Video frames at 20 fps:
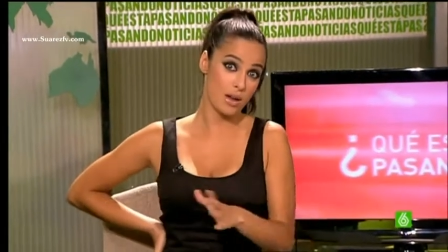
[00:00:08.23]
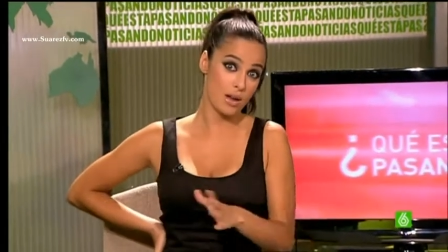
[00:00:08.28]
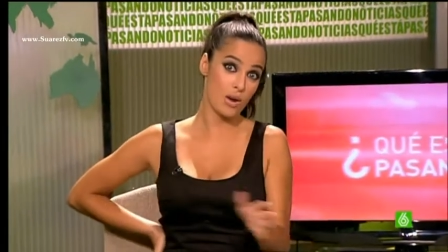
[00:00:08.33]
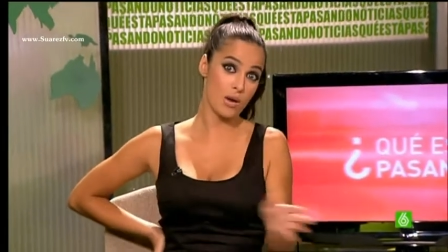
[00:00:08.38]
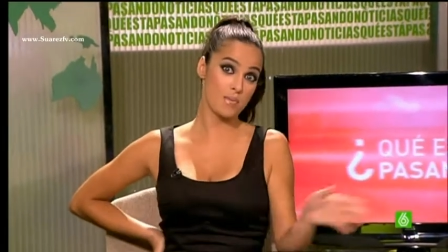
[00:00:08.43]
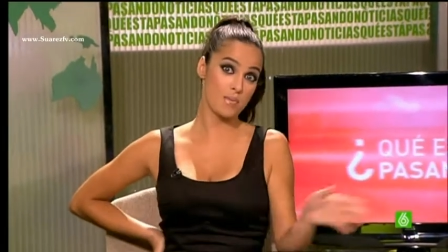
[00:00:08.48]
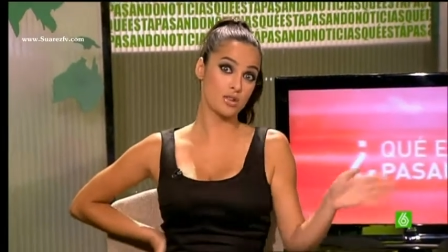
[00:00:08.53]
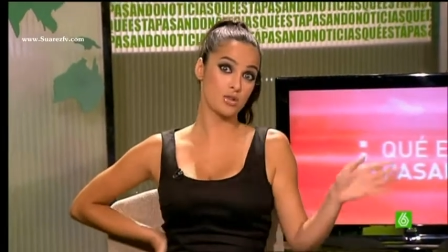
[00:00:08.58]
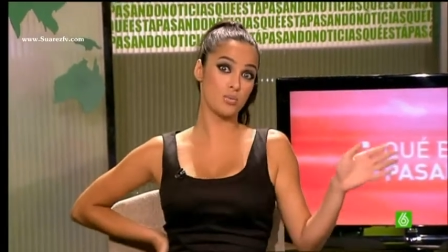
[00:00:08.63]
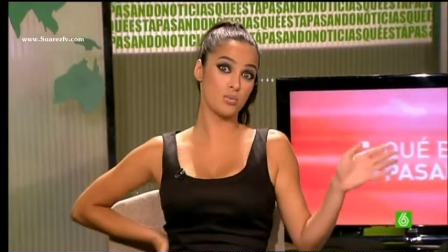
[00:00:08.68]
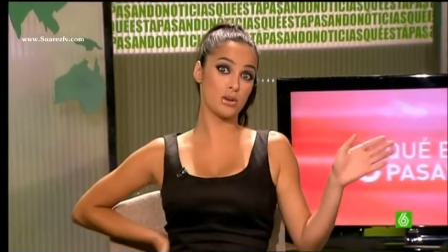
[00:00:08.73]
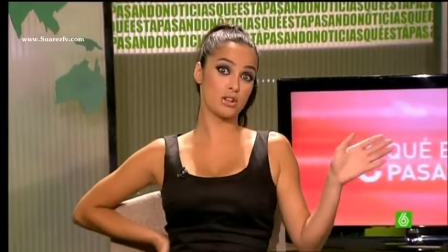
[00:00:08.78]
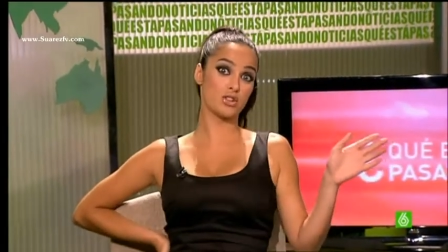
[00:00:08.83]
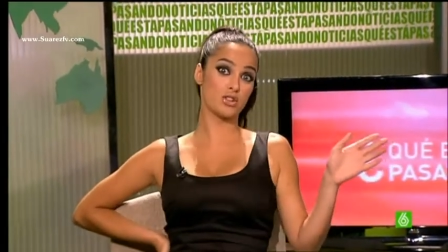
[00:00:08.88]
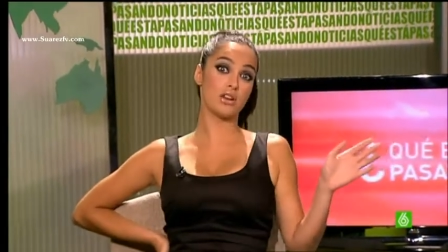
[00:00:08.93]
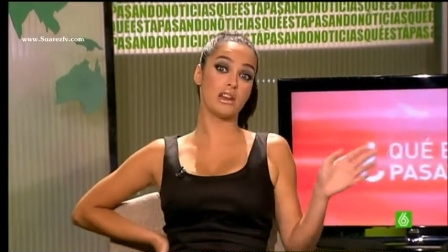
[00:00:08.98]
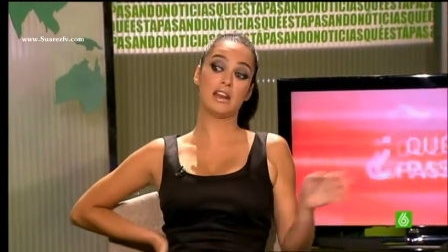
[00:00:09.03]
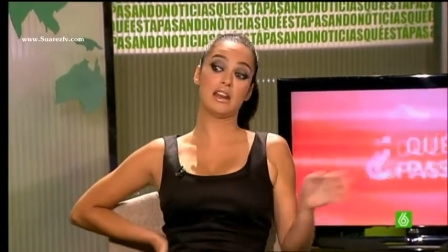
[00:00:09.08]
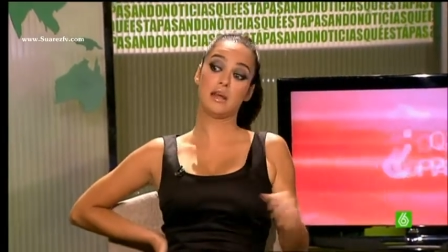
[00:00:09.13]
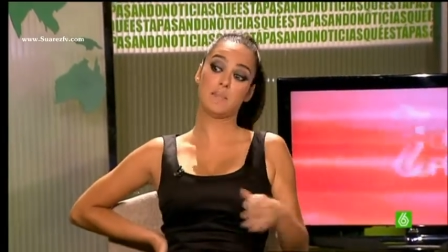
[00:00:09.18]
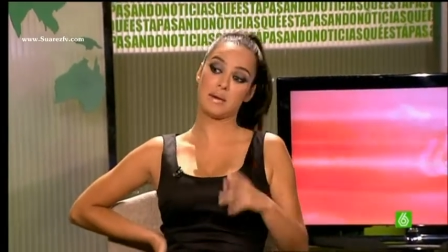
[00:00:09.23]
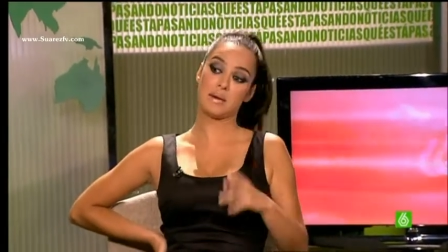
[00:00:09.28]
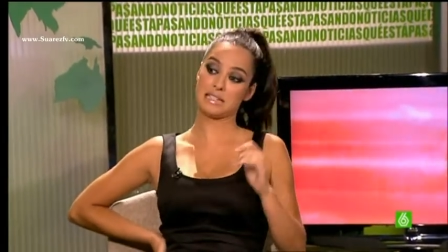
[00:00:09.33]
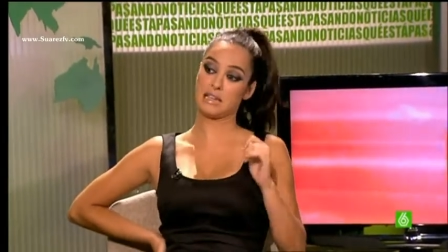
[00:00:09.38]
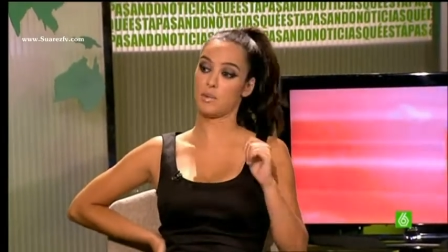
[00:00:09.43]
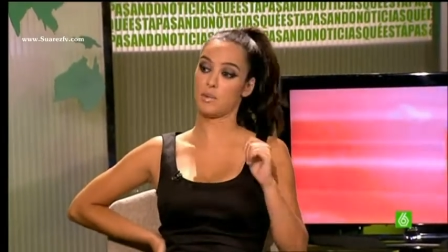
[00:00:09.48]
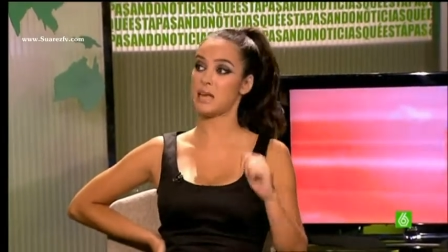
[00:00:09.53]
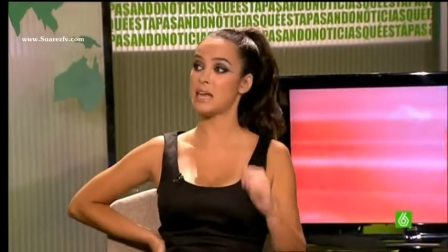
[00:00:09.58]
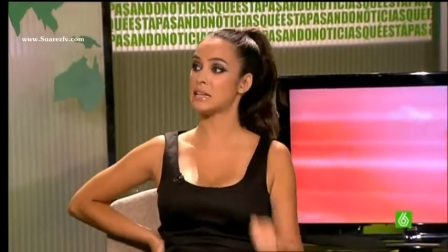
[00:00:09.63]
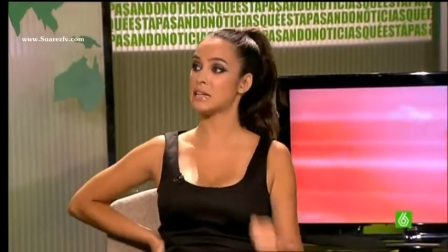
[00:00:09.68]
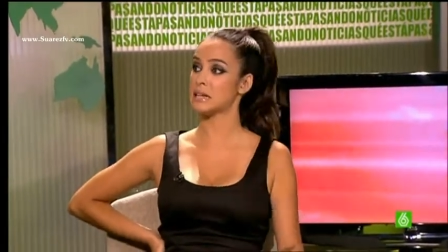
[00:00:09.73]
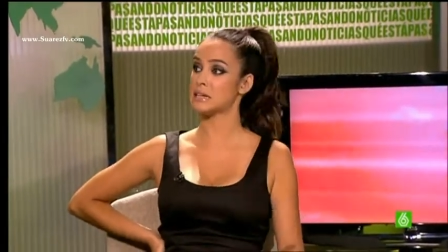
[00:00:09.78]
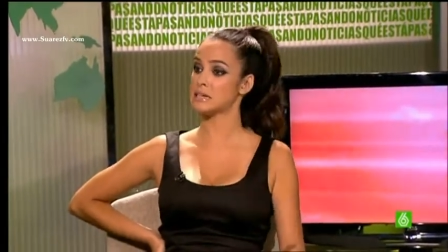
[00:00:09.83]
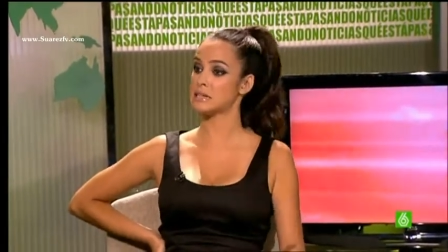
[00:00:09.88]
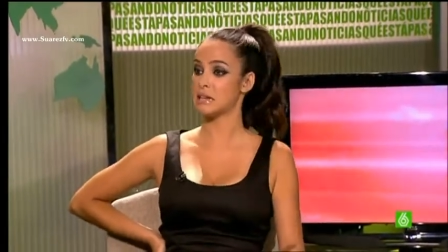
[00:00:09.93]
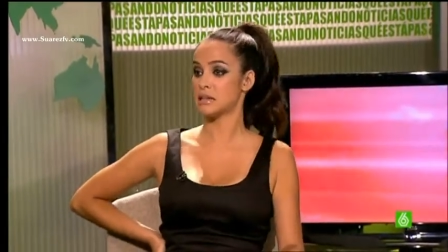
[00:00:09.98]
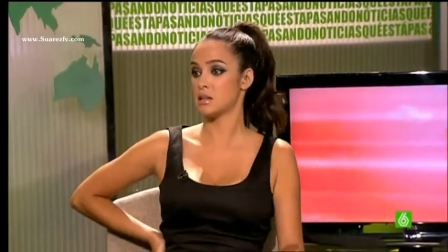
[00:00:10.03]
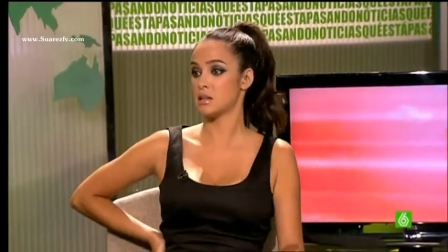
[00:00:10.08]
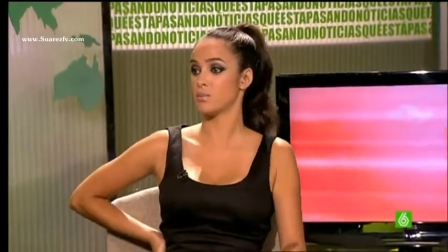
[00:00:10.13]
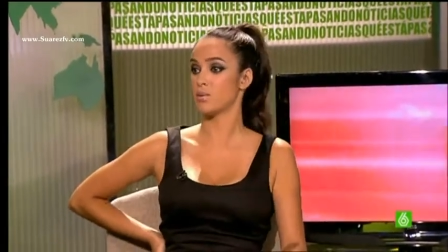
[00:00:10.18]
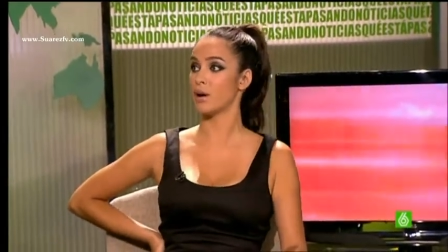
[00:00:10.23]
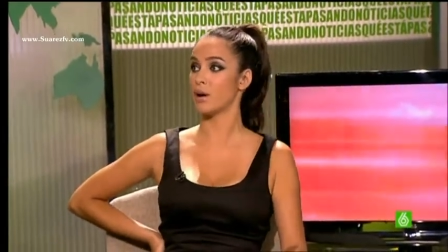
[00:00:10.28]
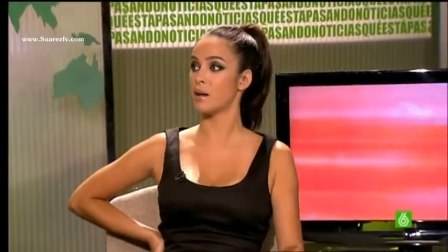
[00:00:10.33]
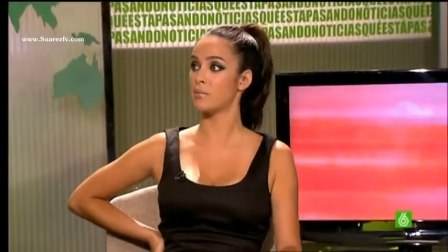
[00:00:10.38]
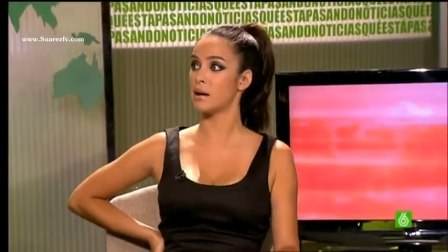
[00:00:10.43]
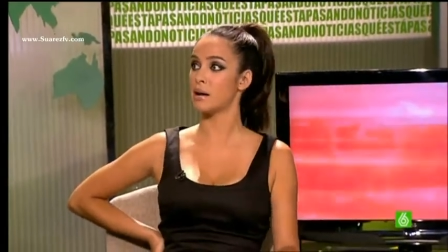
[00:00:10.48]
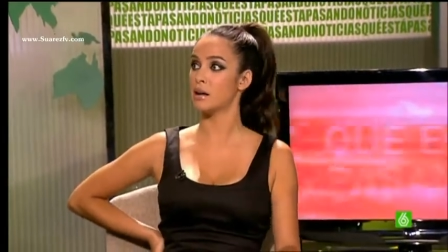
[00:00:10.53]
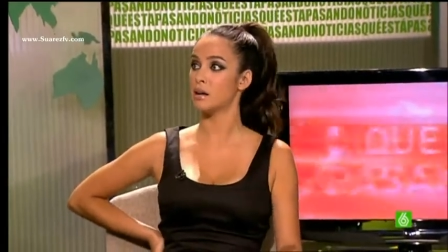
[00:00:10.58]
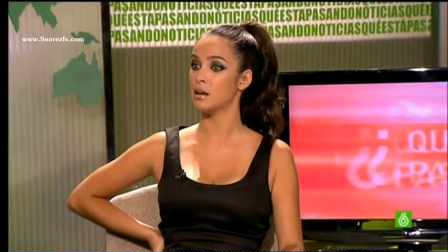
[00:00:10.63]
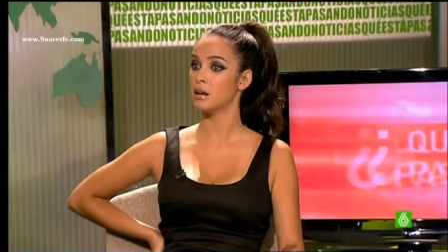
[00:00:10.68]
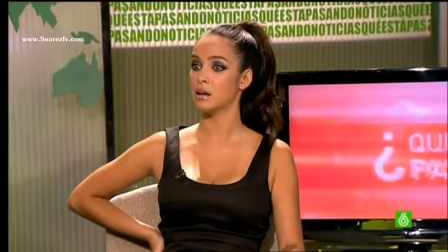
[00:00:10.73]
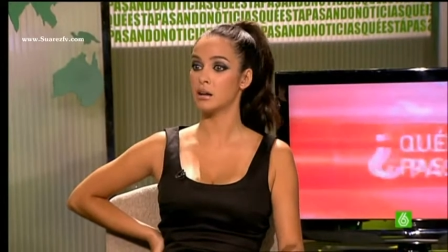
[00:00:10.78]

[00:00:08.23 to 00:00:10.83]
que no hay presupuesto ni, para servilletas en este programa.